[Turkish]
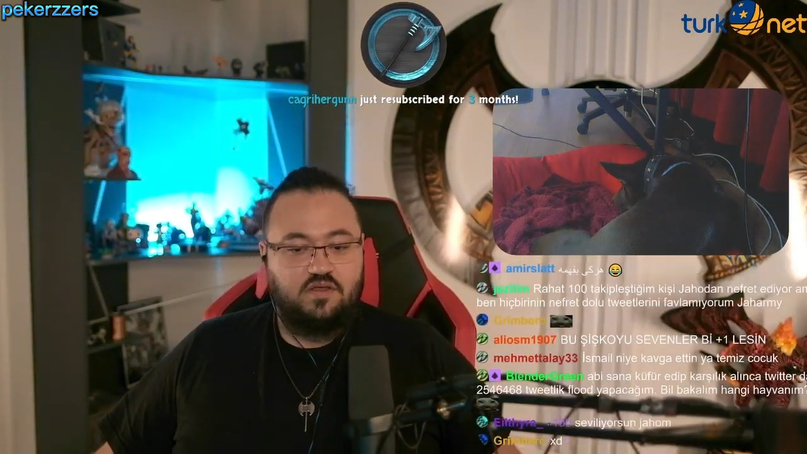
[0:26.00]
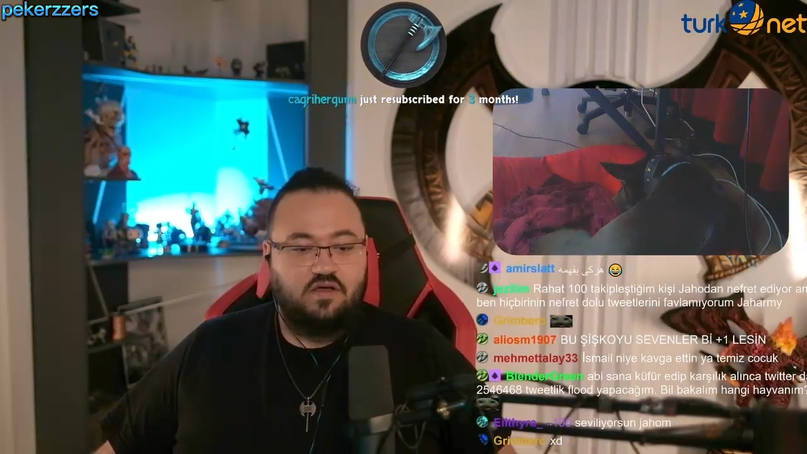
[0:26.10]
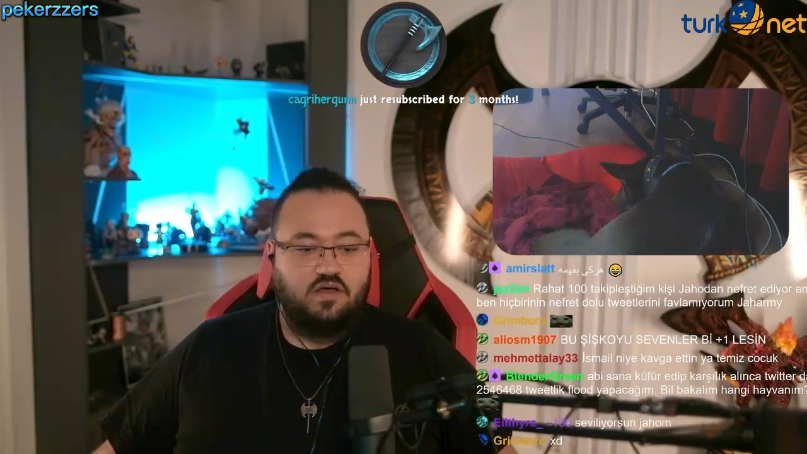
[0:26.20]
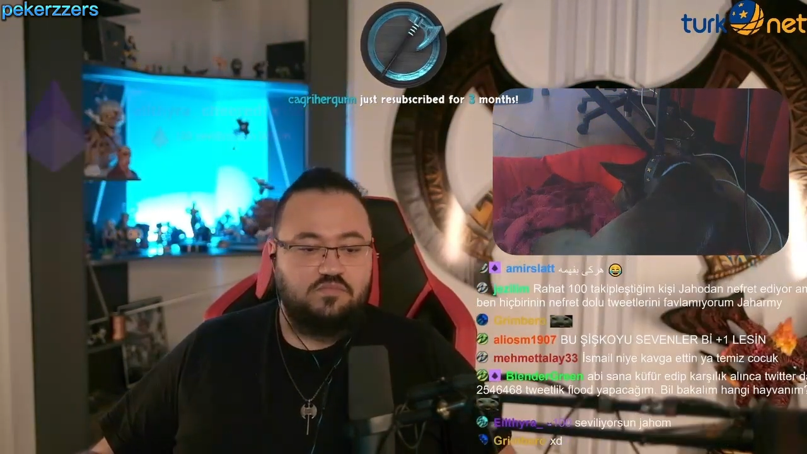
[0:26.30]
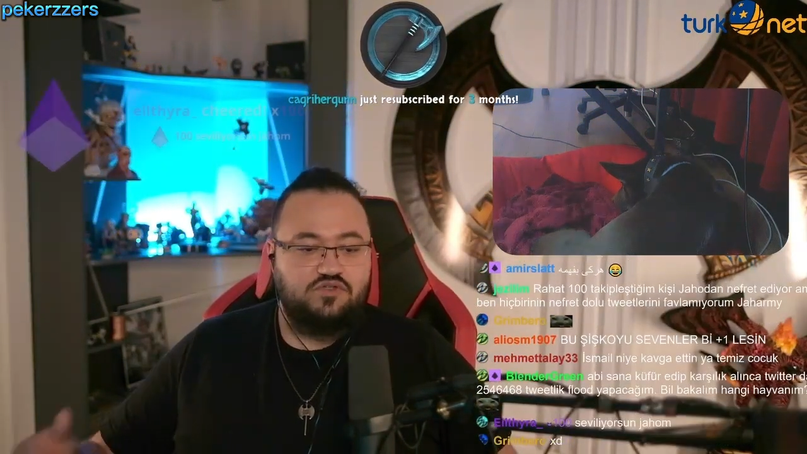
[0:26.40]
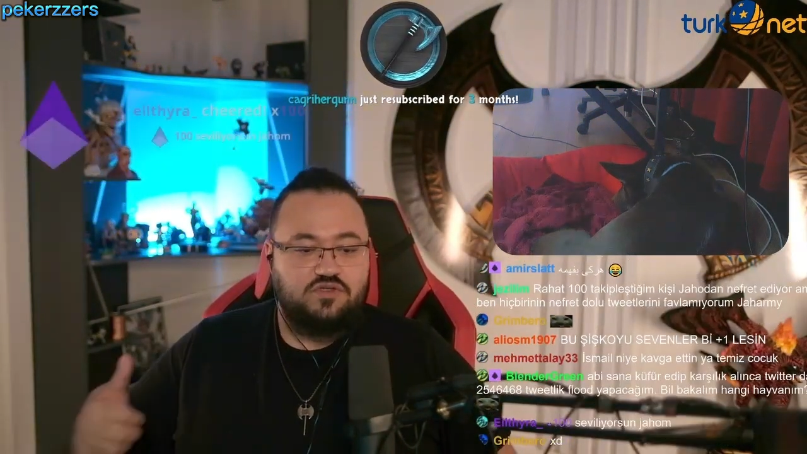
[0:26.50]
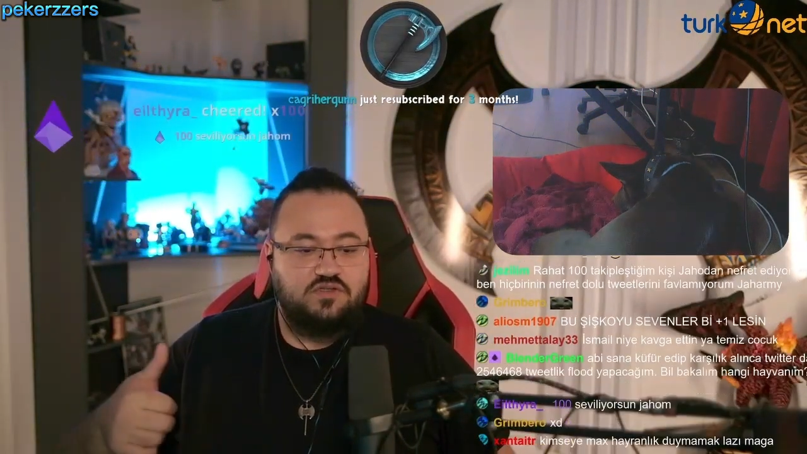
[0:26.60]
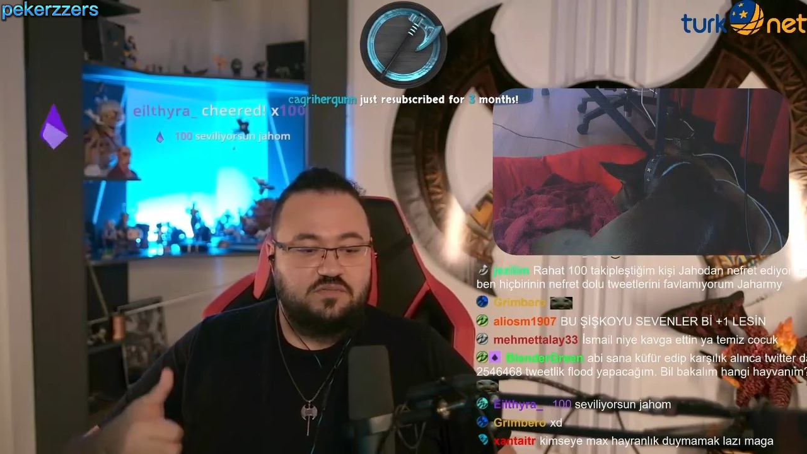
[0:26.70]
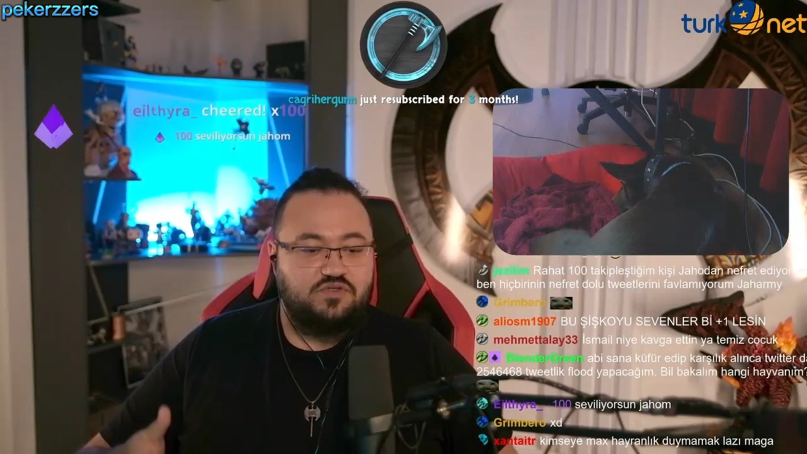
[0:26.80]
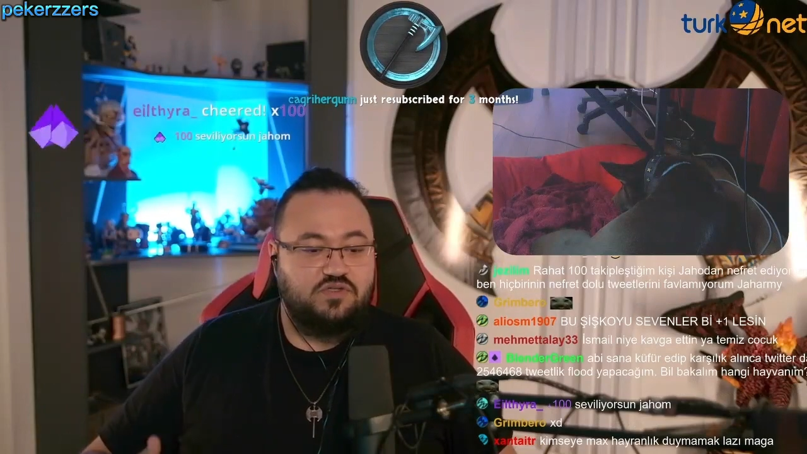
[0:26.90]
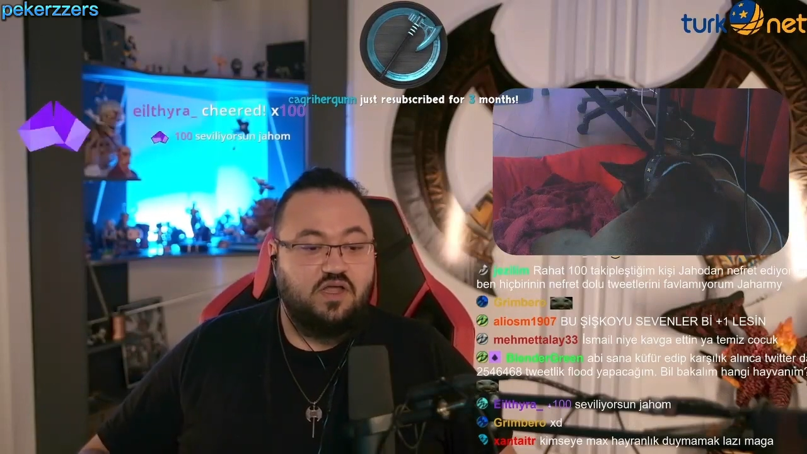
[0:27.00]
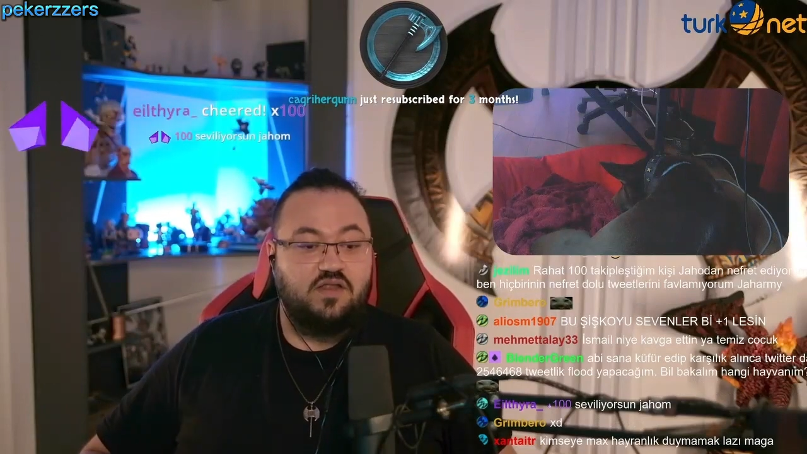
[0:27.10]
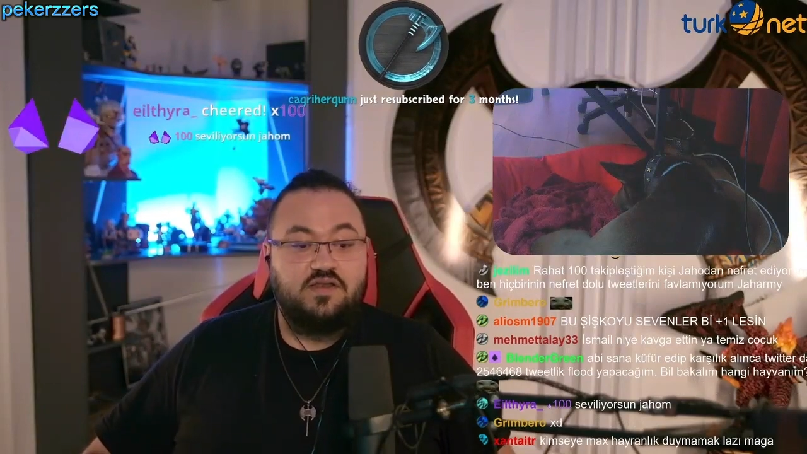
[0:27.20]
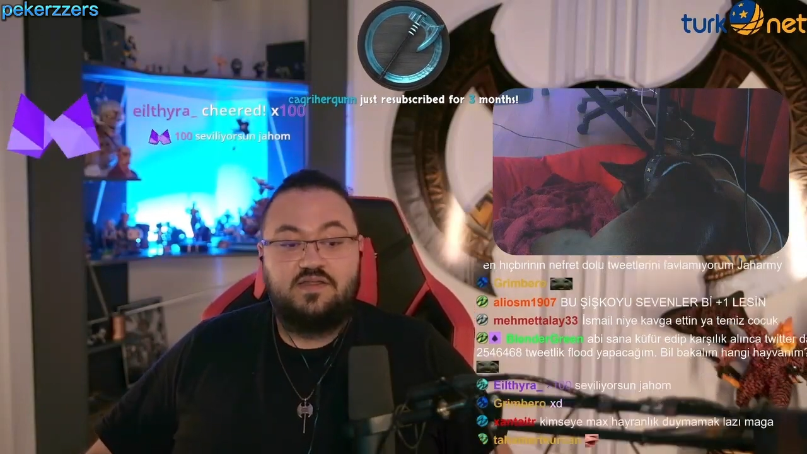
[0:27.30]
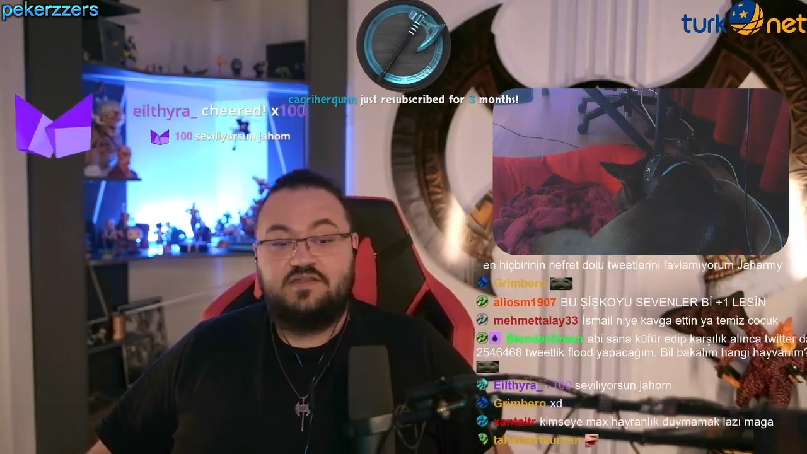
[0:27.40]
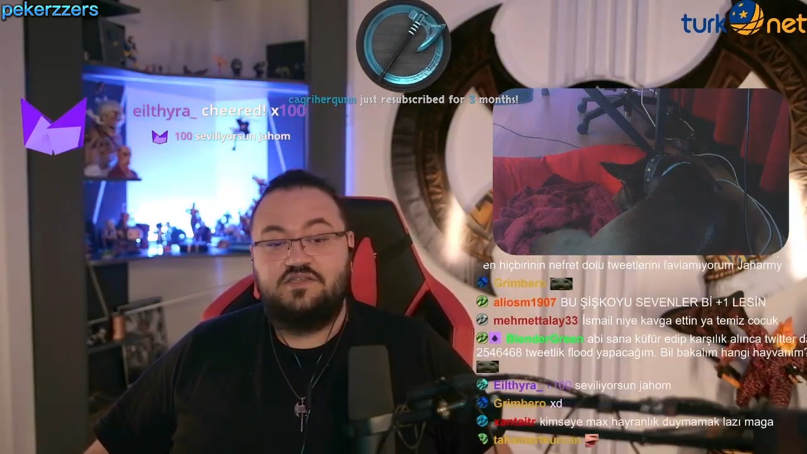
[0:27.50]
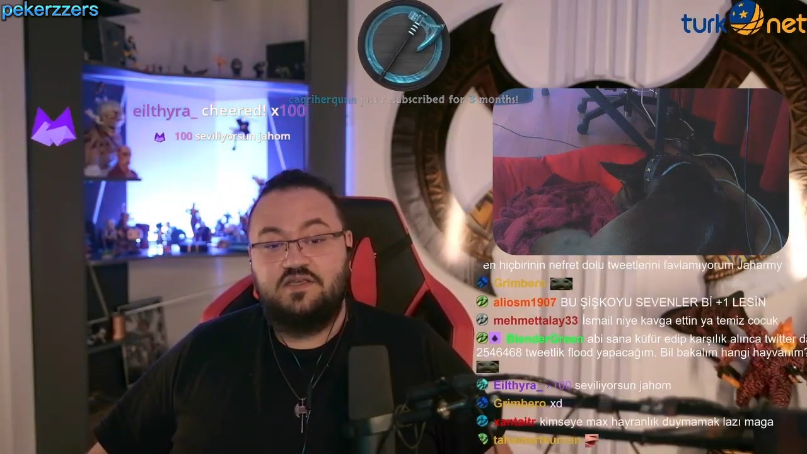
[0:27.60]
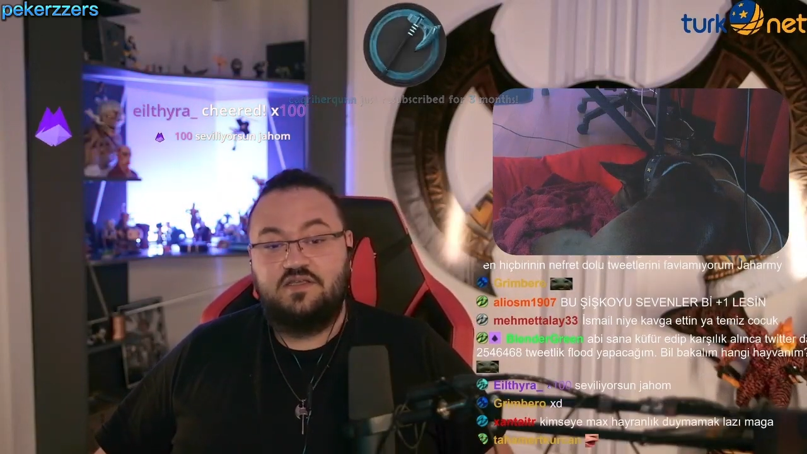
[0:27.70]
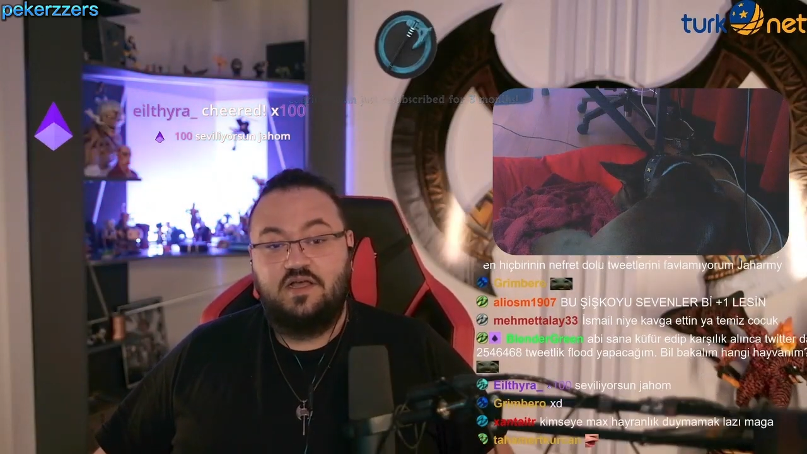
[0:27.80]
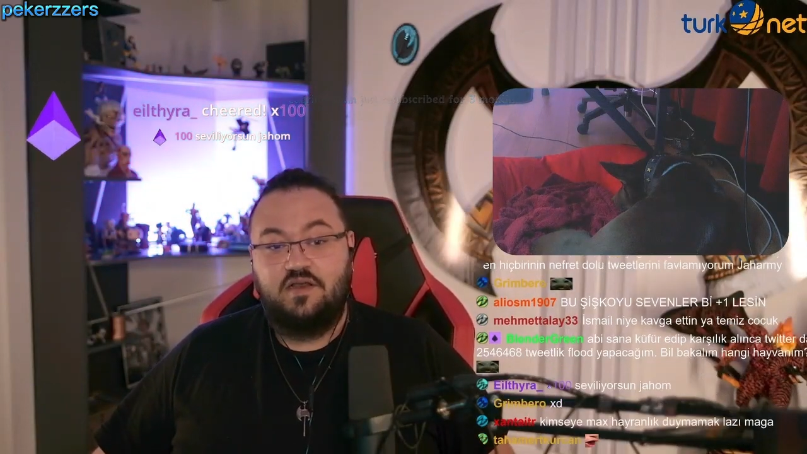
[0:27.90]
amcık demiş. Daha ne
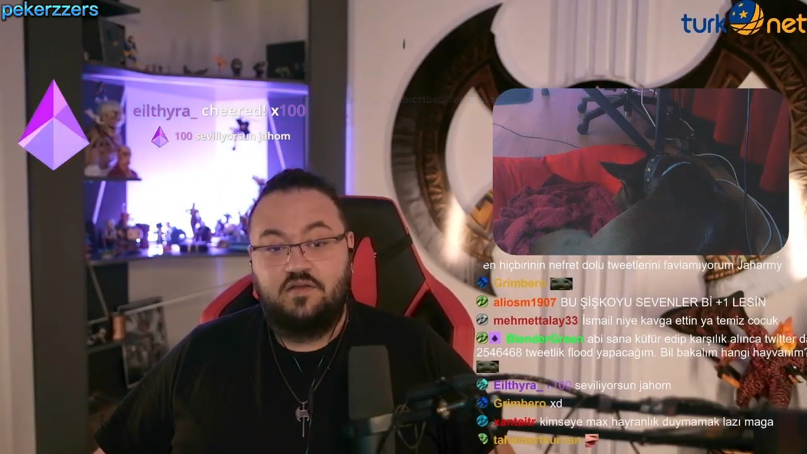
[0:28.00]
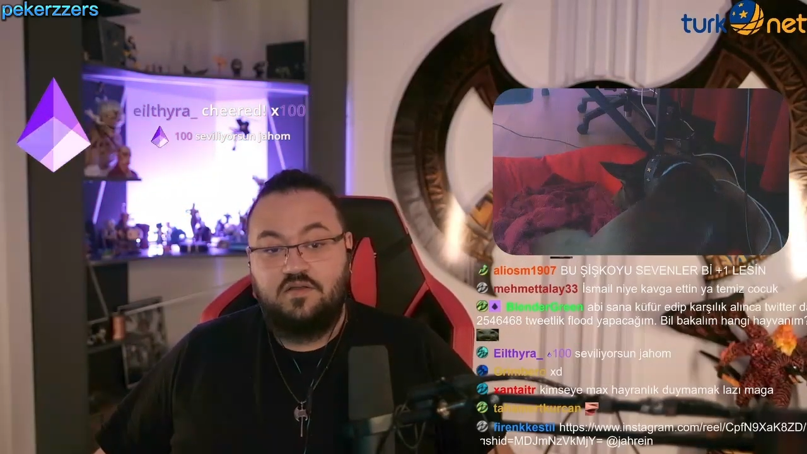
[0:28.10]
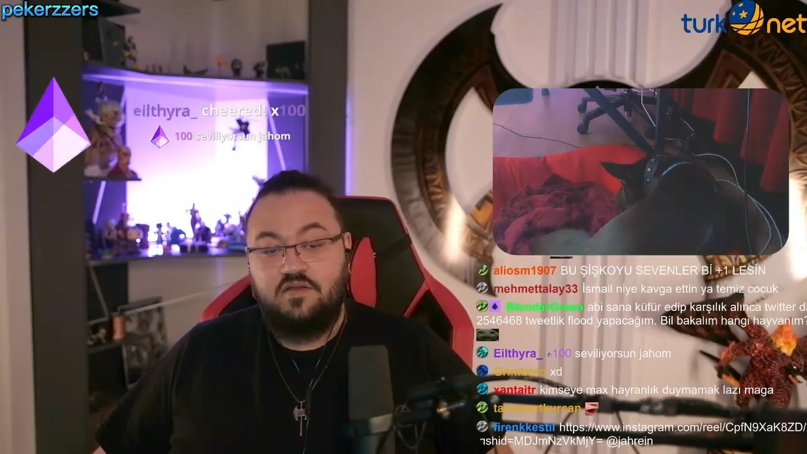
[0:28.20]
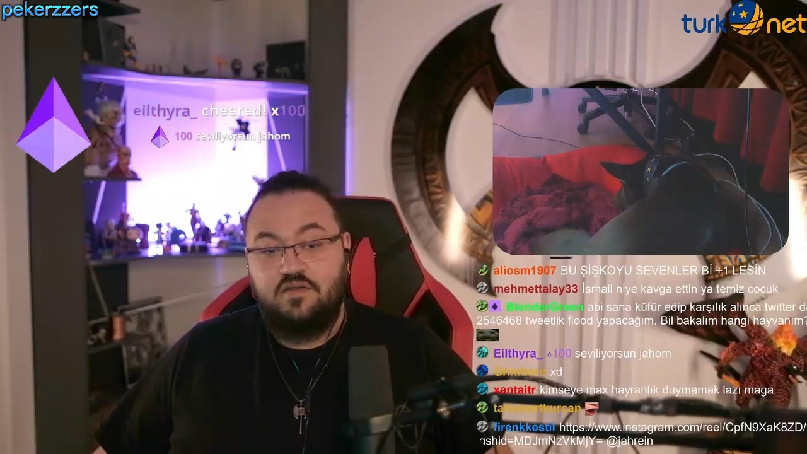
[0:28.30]
diyecek yani?